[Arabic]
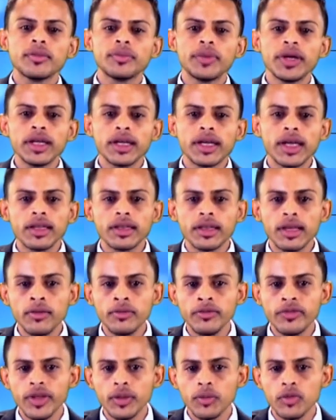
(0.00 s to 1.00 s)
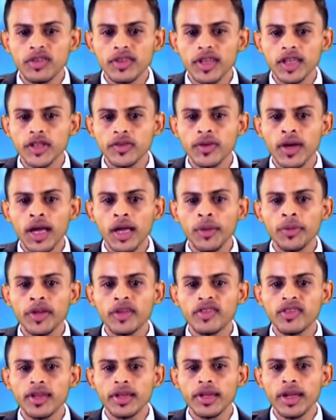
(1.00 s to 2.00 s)
بنك الدم في مستشفى
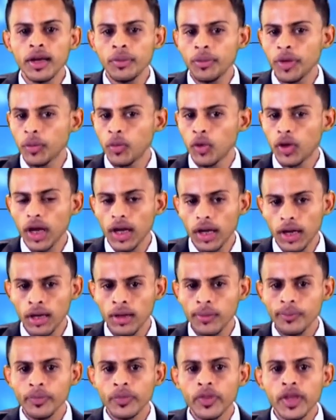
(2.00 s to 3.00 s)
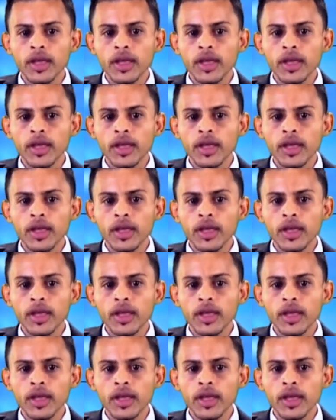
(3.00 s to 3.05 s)
ابن سينا بالمكلا